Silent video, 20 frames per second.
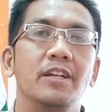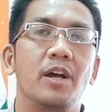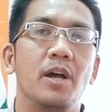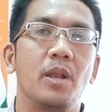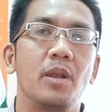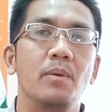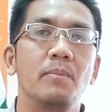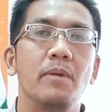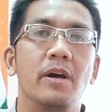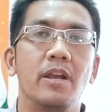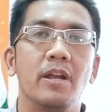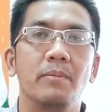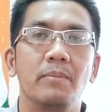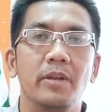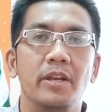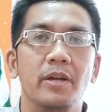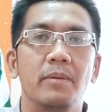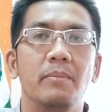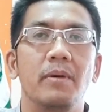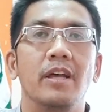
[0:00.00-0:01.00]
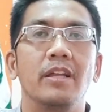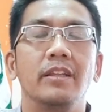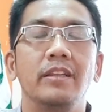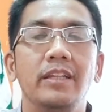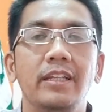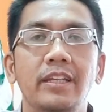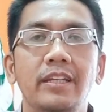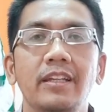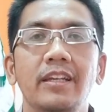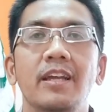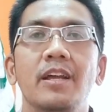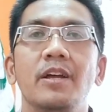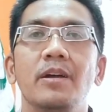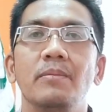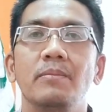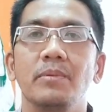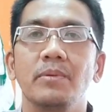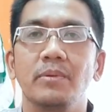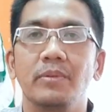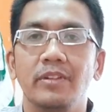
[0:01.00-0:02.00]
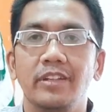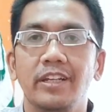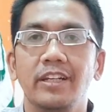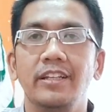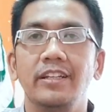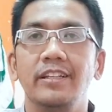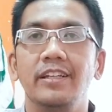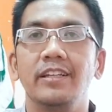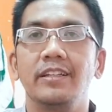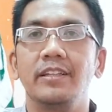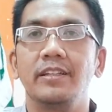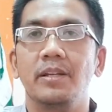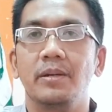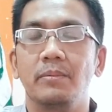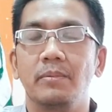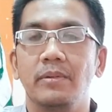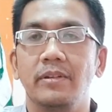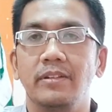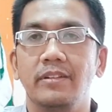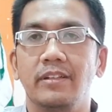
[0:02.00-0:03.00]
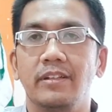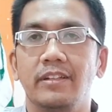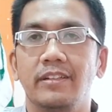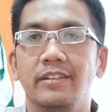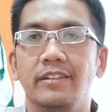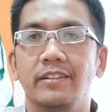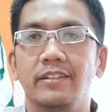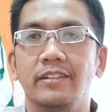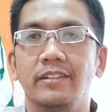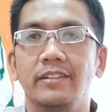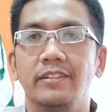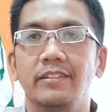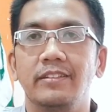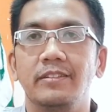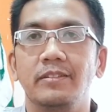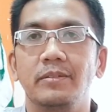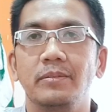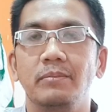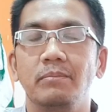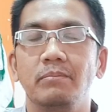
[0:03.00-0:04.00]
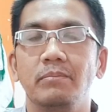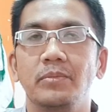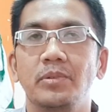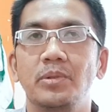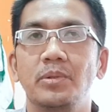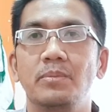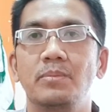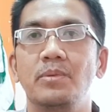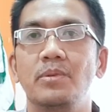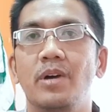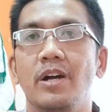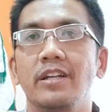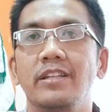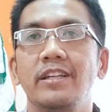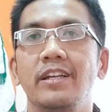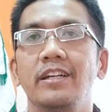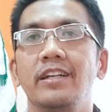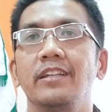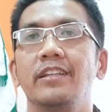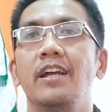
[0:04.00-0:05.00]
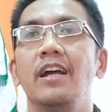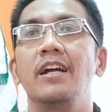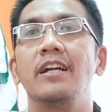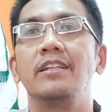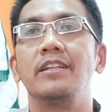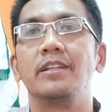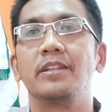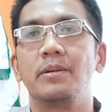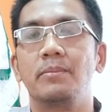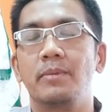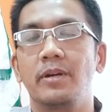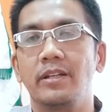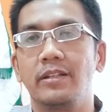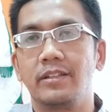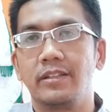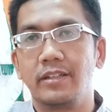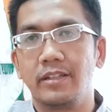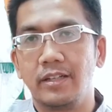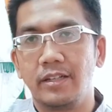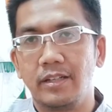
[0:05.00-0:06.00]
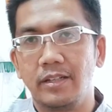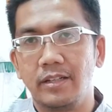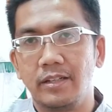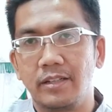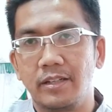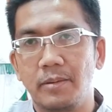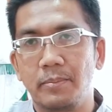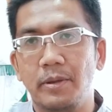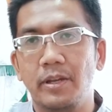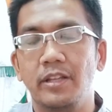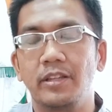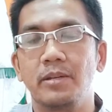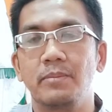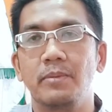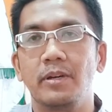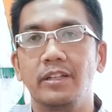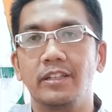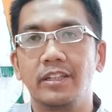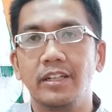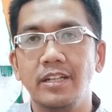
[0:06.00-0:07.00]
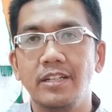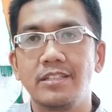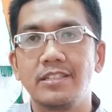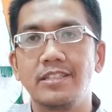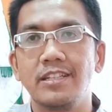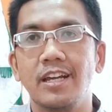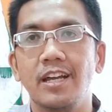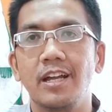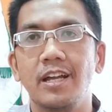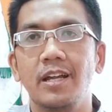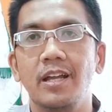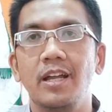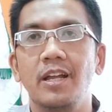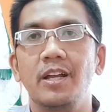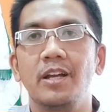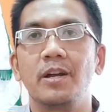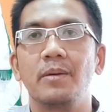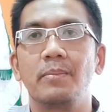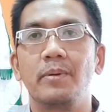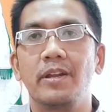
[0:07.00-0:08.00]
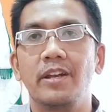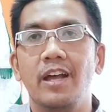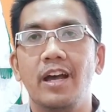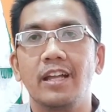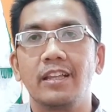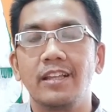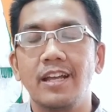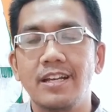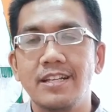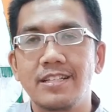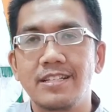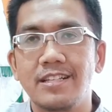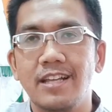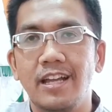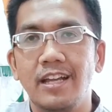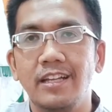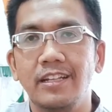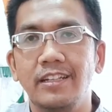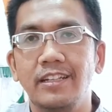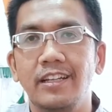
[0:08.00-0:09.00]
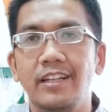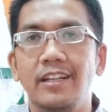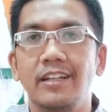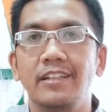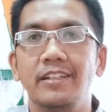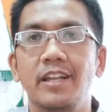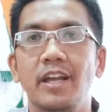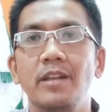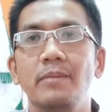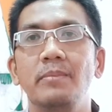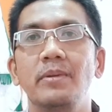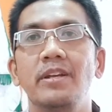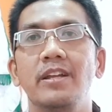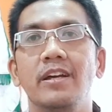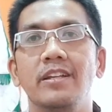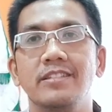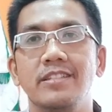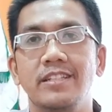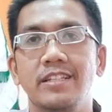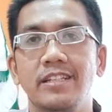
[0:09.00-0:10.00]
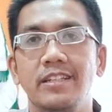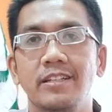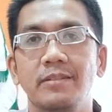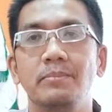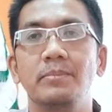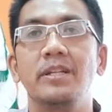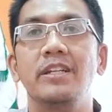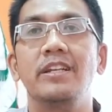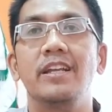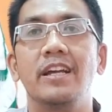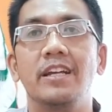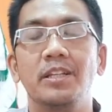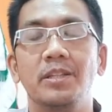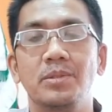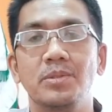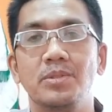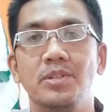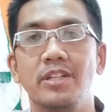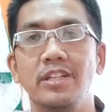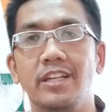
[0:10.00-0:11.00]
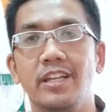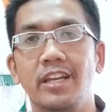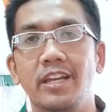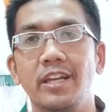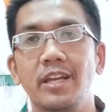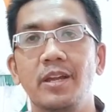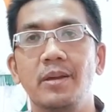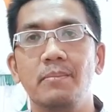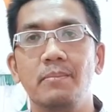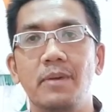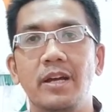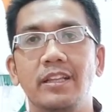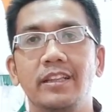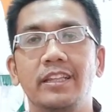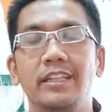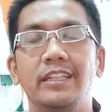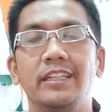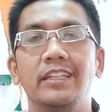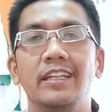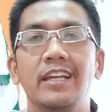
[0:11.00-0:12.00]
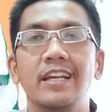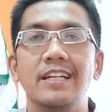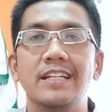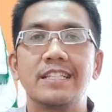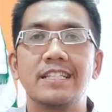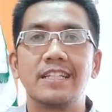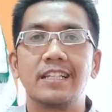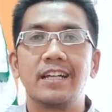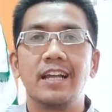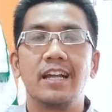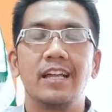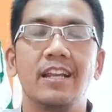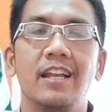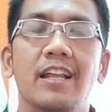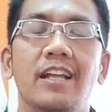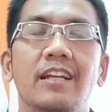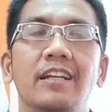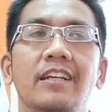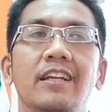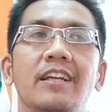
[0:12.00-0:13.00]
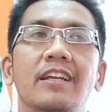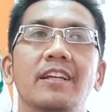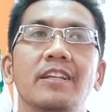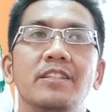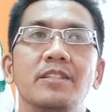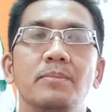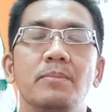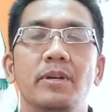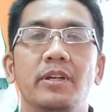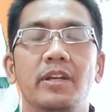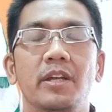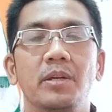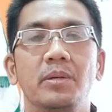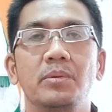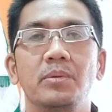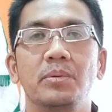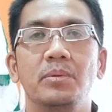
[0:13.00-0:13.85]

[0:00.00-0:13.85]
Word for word: Kalau barang benda mati, mungkin dia tidak eh, hubungannya kita hanya teman eh, kepada teman kerja, kepada atasan, dan benda benda itu sendiri mati. Sekarang sebagai